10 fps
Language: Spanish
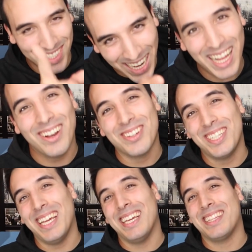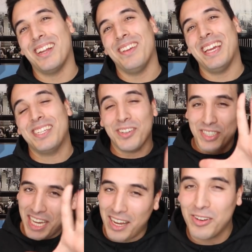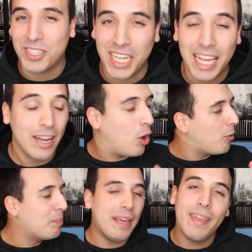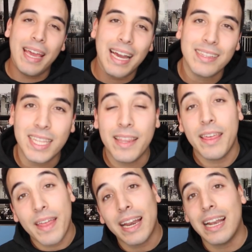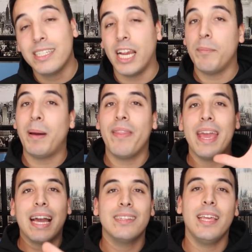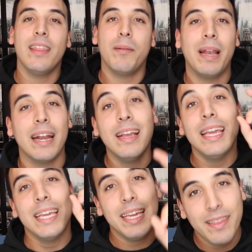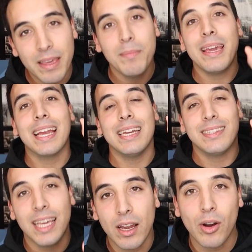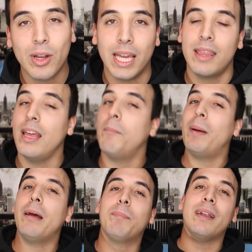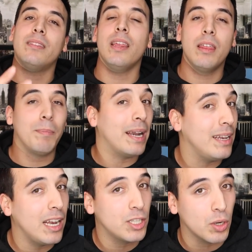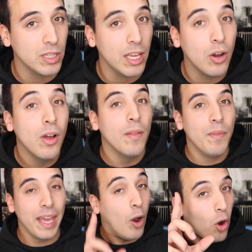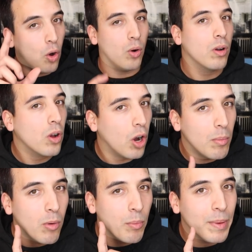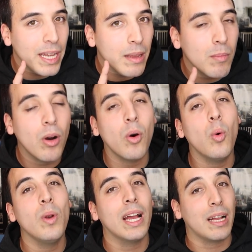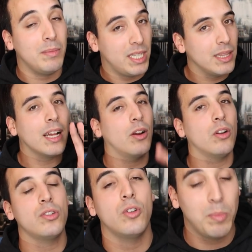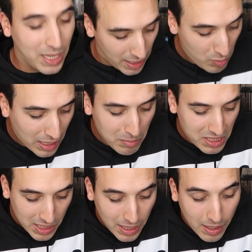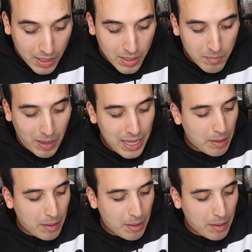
Ya lo sé, traviesos, ya lo sé, Lopi, déjate de dar la chapa, déjate de hablar y dime qué tengo que hacer para participar en el sorteo de, ojo, como mínimo una camiseta, que ahora os lo explicaré, una camiseta, ¿vale?